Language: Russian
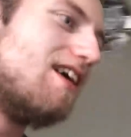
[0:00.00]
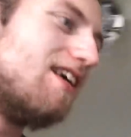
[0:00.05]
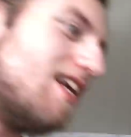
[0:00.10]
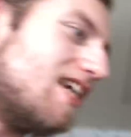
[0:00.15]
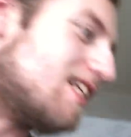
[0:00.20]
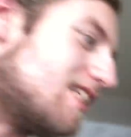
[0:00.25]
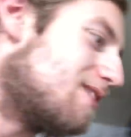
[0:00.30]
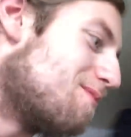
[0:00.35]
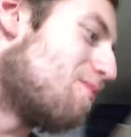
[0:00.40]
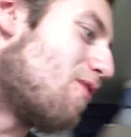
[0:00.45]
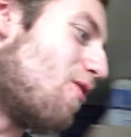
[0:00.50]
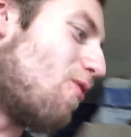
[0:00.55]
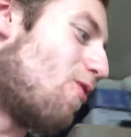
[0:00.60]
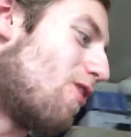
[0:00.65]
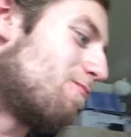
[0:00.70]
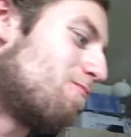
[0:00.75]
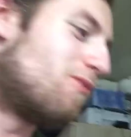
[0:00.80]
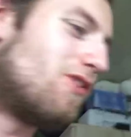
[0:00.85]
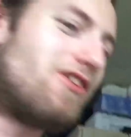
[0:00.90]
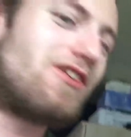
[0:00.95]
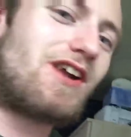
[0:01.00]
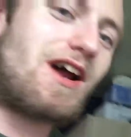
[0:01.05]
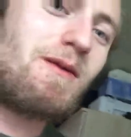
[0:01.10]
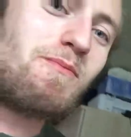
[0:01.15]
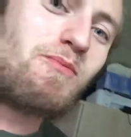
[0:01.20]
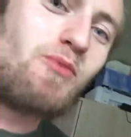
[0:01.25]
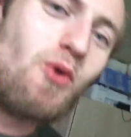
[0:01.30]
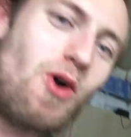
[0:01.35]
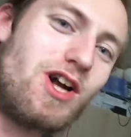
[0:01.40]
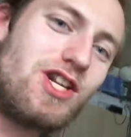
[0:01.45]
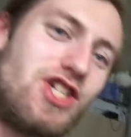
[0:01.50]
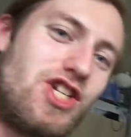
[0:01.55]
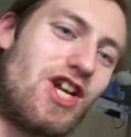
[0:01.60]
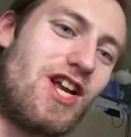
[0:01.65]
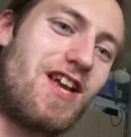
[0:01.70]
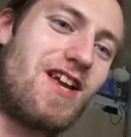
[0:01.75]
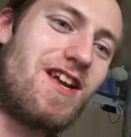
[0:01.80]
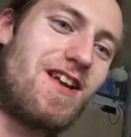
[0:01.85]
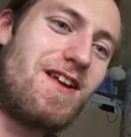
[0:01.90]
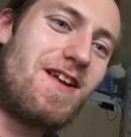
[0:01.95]
Если бы он был
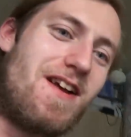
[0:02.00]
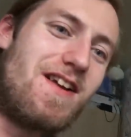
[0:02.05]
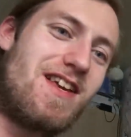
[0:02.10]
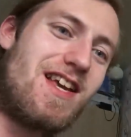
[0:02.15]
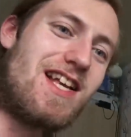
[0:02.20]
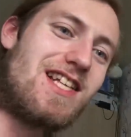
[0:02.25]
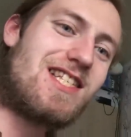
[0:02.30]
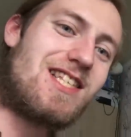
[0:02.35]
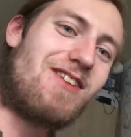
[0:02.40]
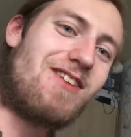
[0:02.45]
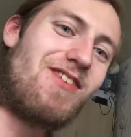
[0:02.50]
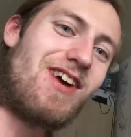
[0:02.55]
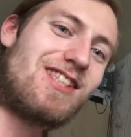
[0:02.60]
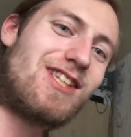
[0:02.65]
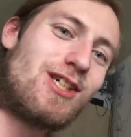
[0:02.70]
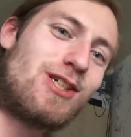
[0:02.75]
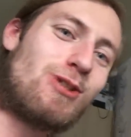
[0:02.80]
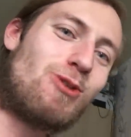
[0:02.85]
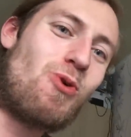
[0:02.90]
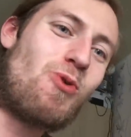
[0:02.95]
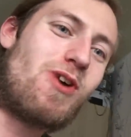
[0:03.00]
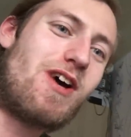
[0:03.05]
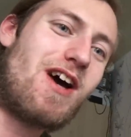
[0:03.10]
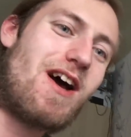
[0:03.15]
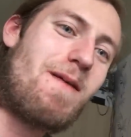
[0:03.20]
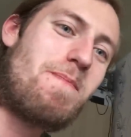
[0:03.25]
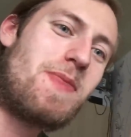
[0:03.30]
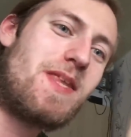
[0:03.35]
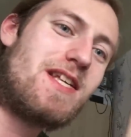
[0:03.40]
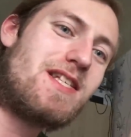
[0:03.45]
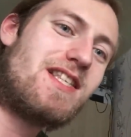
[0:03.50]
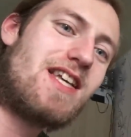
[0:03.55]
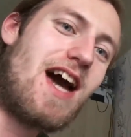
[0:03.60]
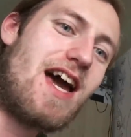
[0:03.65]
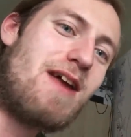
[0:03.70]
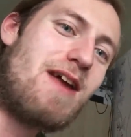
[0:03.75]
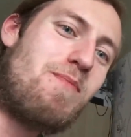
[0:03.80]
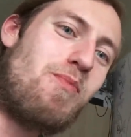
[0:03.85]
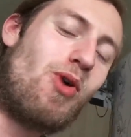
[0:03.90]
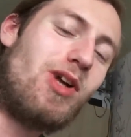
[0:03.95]
рабочий, если бы эта штука из
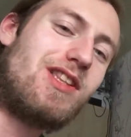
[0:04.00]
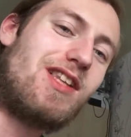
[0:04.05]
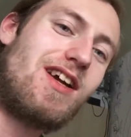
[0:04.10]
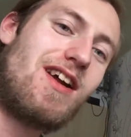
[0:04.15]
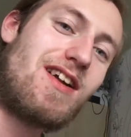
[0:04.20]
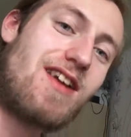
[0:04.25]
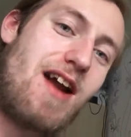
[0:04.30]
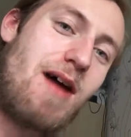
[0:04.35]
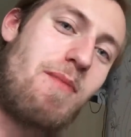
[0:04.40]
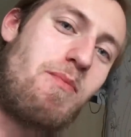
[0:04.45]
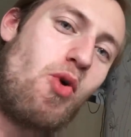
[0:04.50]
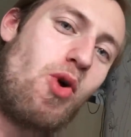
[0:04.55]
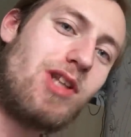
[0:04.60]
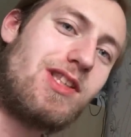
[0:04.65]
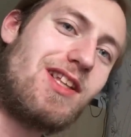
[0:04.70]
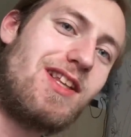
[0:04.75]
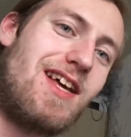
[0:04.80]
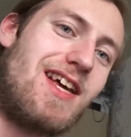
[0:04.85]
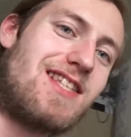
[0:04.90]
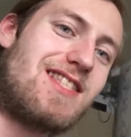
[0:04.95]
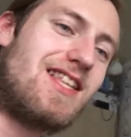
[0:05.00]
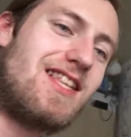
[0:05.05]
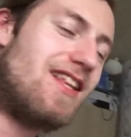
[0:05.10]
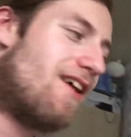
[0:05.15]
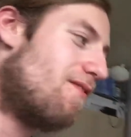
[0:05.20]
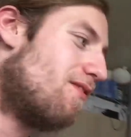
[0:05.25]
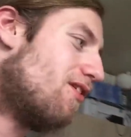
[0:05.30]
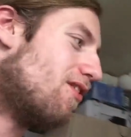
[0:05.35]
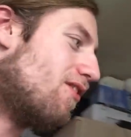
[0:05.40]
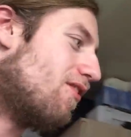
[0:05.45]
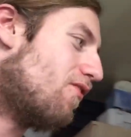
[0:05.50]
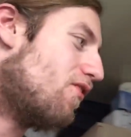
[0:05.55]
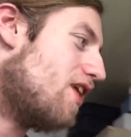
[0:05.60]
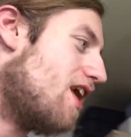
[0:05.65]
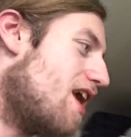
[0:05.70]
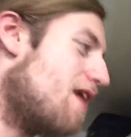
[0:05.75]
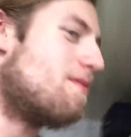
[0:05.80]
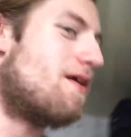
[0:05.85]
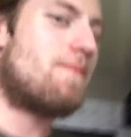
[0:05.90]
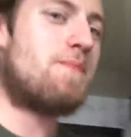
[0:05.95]
Гарри Поттера работала и останавливала
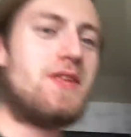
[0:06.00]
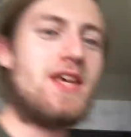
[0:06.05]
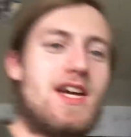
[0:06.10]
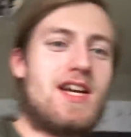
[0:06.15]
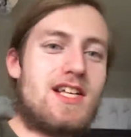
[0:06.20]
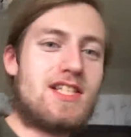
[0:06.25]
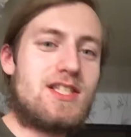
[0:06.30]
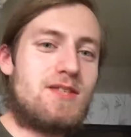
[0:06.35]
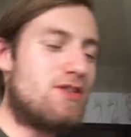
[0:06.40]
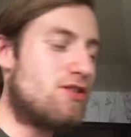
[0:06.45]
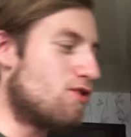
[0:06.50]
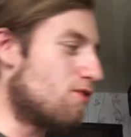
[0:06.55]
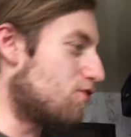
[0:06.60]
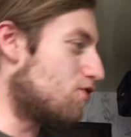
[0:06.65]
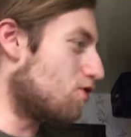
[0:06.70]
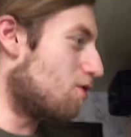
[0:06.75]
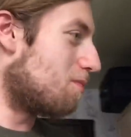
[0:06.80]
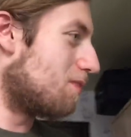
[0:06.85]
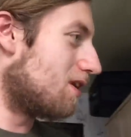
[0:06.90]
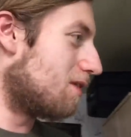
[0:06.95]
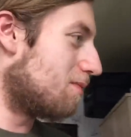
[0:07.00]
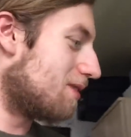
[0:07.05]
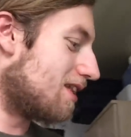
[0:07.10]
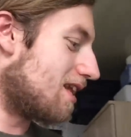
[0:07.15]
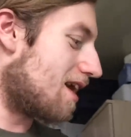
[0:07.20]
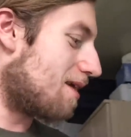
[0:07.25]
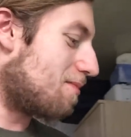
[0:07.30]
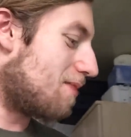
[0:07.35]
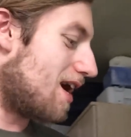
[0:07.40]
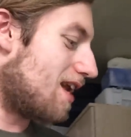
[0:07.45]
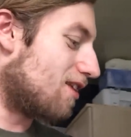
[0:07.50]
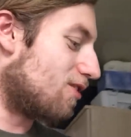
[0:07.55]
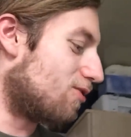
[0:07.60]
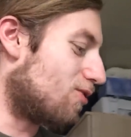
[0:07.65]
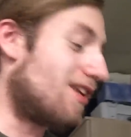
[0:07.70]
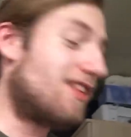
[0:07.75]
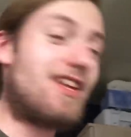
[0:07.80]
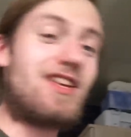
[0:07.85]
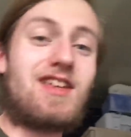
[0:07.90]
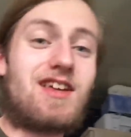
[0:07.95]
время, с видео все было бы нормально,
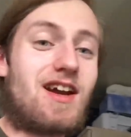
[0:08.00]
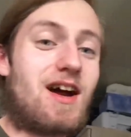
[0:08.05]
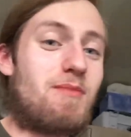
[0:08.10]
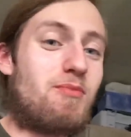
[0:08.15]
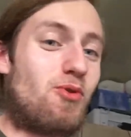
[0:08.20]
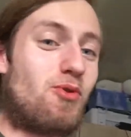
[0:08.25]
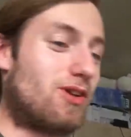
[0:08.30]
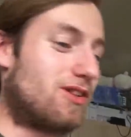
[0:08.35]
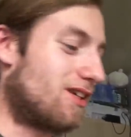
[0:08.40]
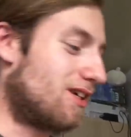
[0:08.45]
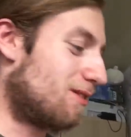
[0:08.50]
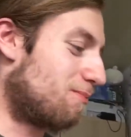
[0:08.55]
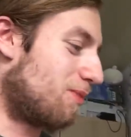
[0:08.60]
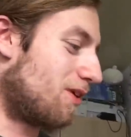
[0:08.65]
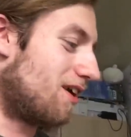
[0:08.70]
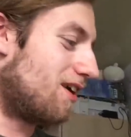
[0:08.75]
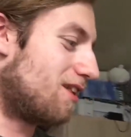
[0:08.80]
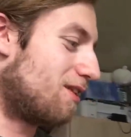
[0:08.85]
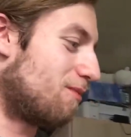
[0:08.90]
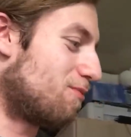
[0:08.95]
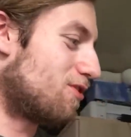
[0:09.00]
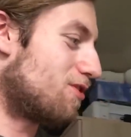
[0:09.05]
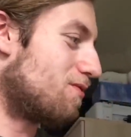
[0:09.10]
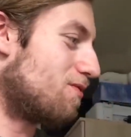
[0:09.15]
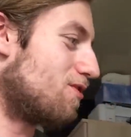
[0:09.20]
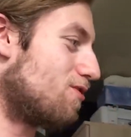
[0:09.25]
но она не работает, поэтому с